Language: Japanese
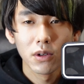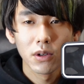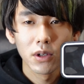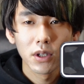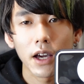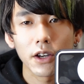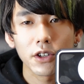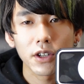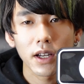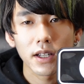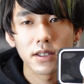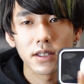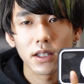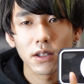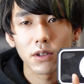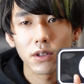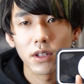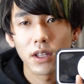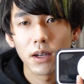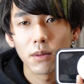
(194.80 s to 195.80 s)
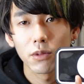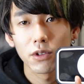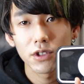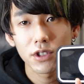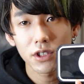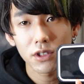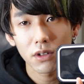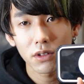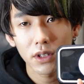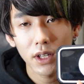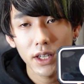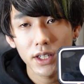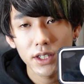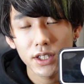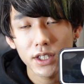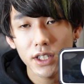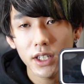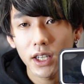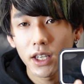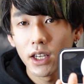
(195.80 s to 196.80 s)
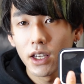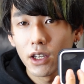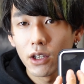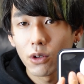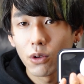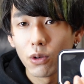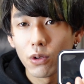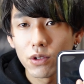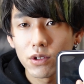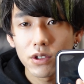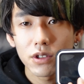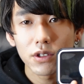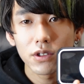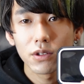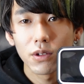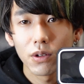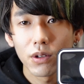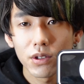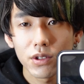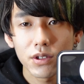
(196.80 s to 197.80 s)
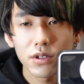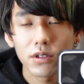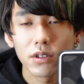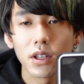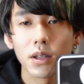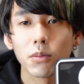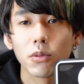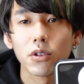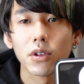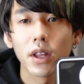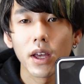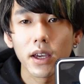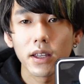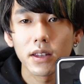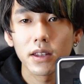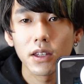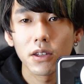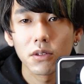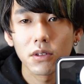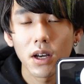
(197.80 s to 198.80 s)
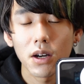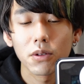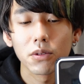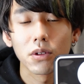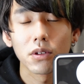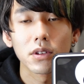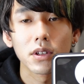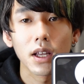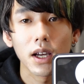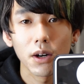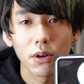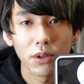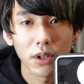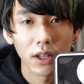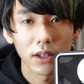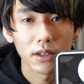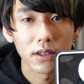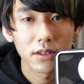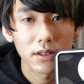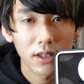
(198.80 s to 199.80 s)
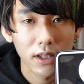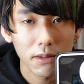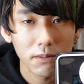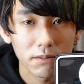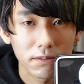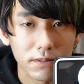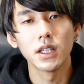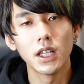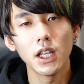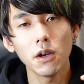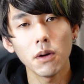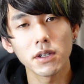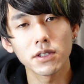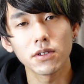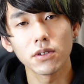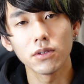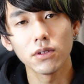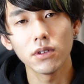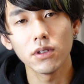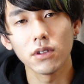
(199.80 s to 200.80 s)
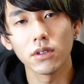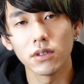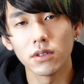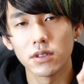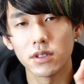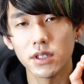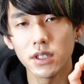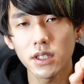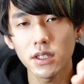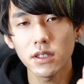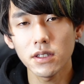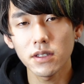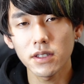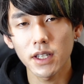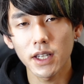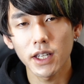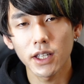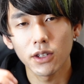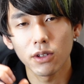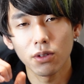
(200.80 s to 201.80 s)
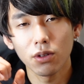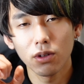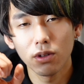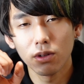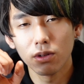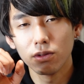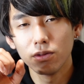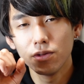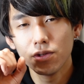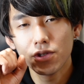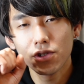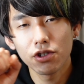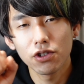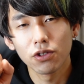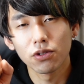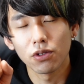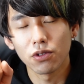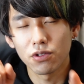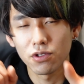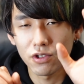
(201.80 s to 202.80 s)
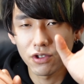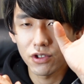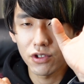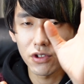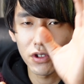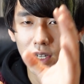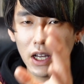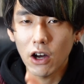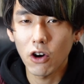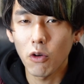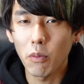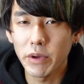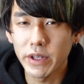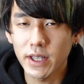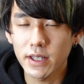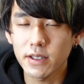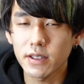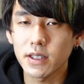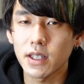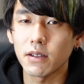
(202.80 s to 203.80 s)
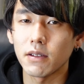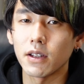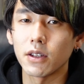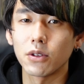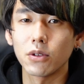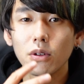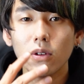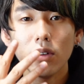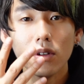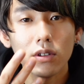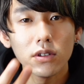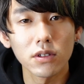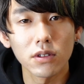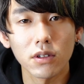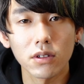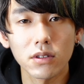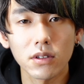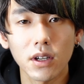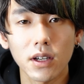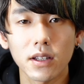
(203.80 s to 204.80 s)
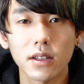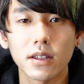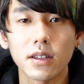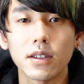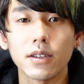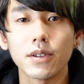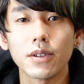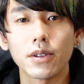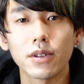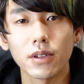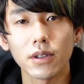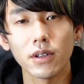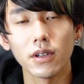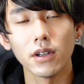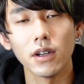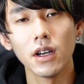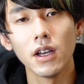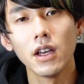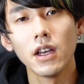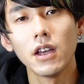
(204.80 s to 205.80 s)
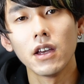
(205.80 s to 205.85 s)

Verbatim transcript: 100か0ではもちろんないし、5050でもないっていうのがこのタオなんですね。ではその人生と宇宙の中間を目指すっていうのはどういうことかっていうと、